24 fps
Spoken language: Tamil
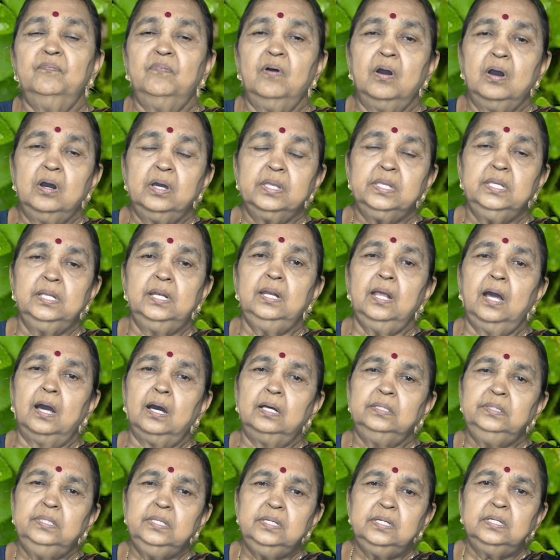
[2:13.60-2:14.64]
வாயில்
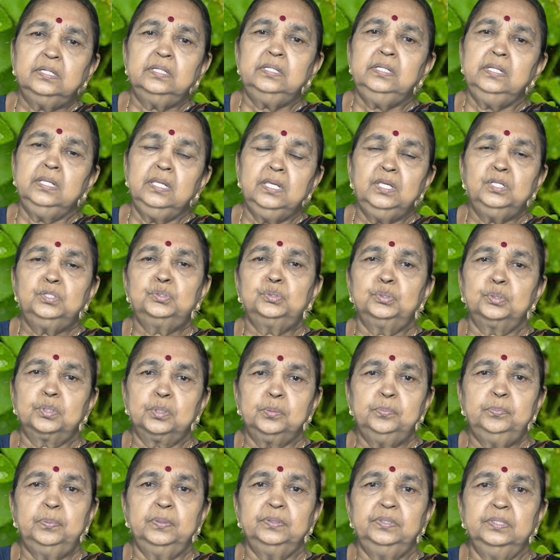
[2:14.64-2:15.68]
அதிக நீர்
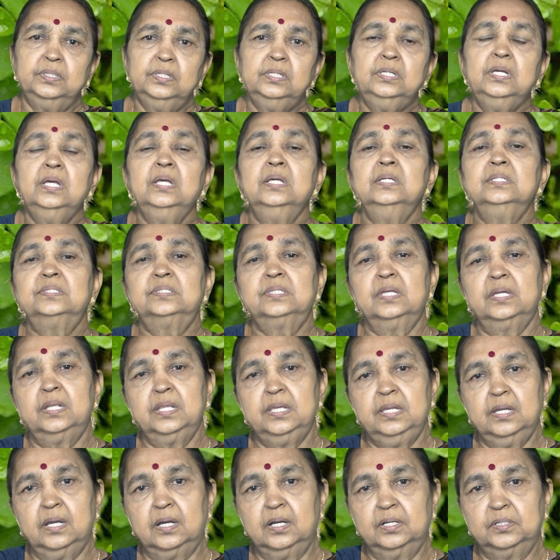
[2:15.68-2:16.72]
சுரப்பது
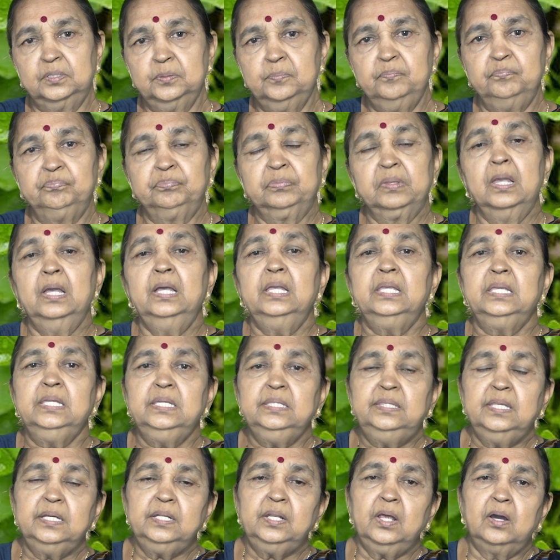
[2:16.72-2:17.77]
சரியாகும்
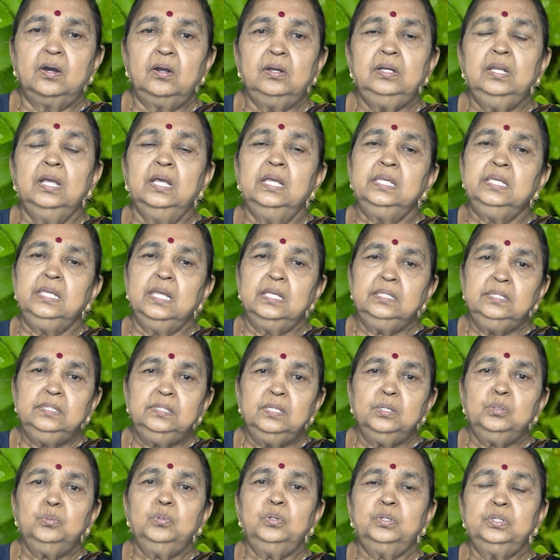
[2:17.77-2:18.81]
இதனால்
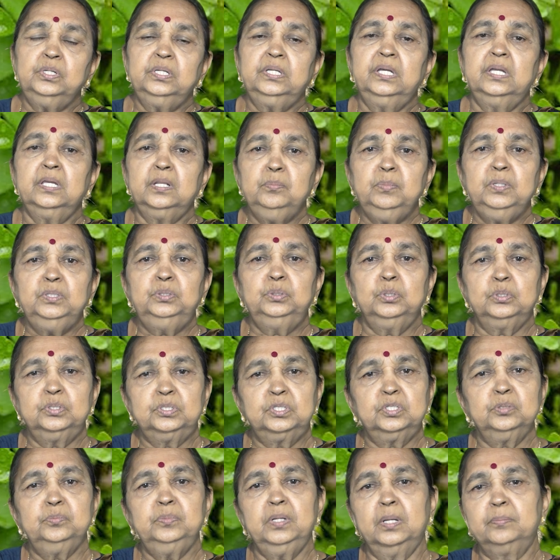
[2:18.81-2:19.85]
எந்த ஒரு கிருமி
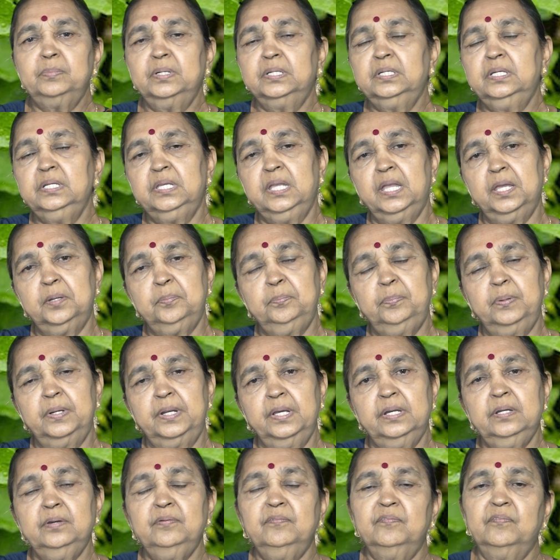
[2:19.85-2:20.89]
தொற்றும் நமக்கு ஏற்பட
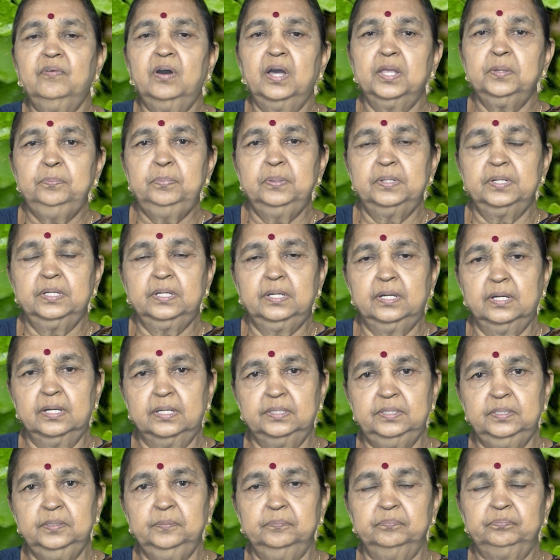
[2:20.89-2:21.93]

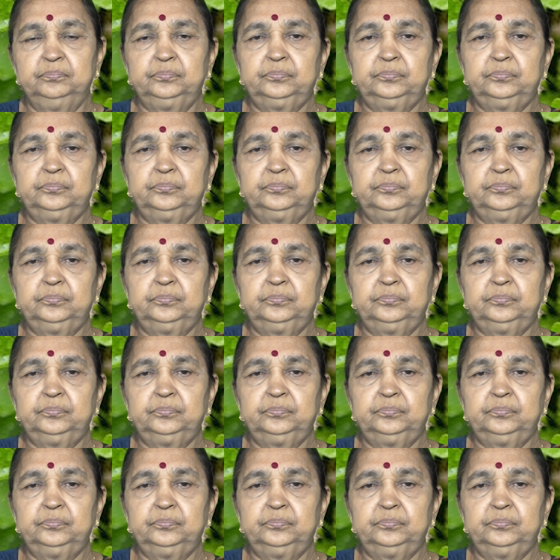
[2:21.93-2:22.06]
வாய்ப்பிருக்காது